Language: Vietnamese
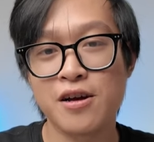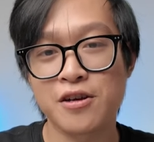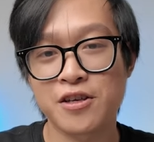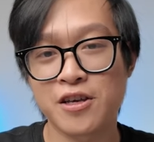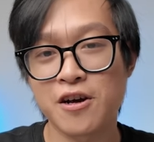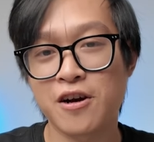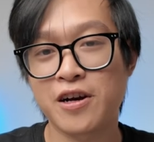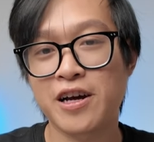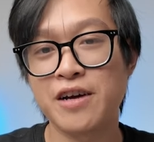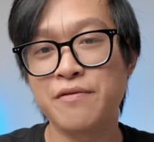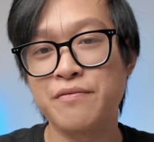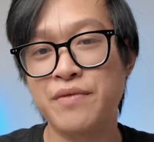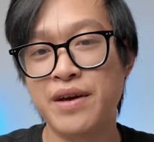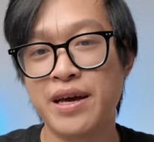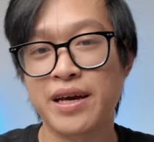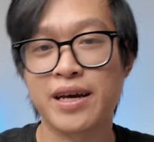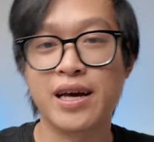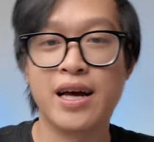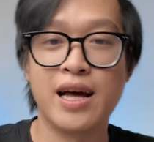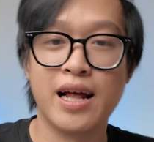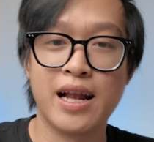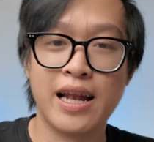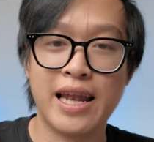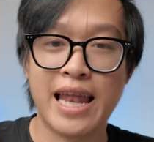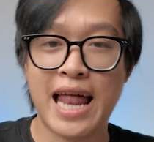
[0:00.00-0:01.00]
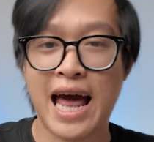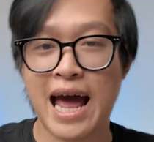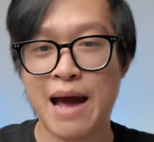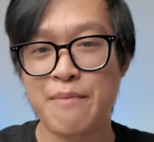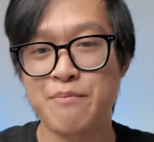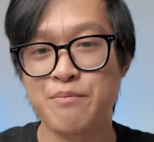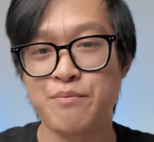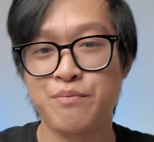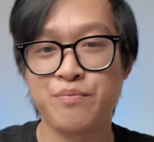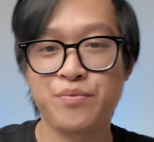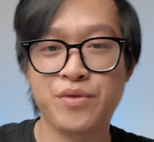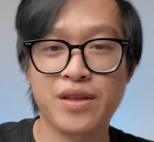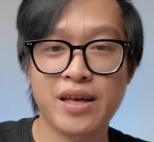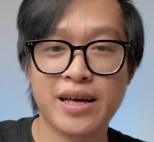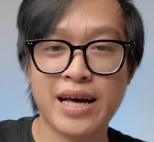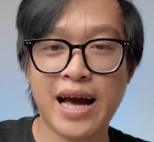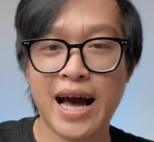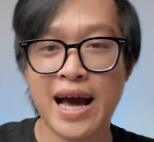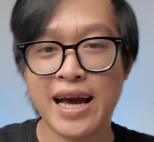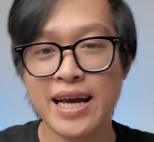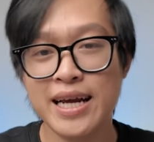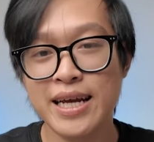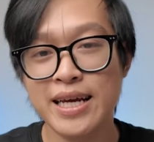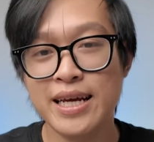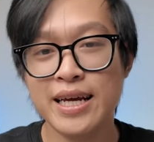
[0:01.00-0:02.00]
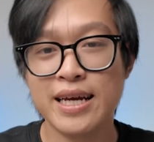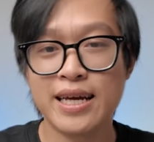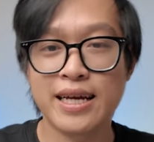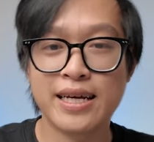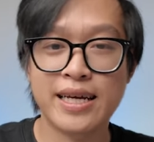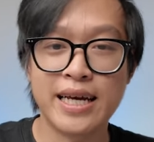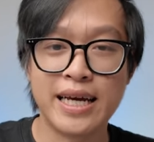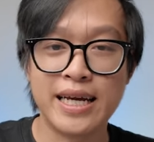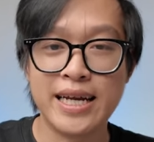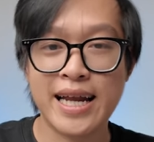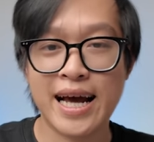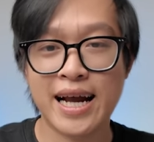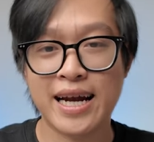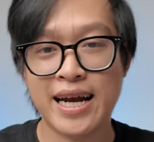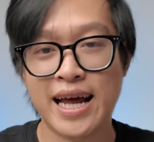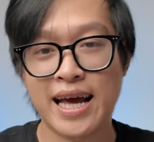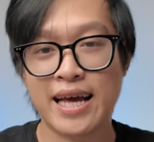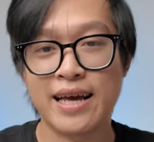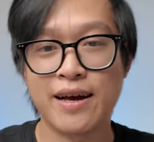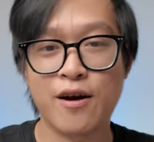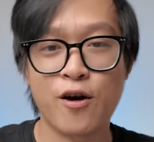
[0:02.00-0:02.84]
cho cái việc làm cái kỹ năng này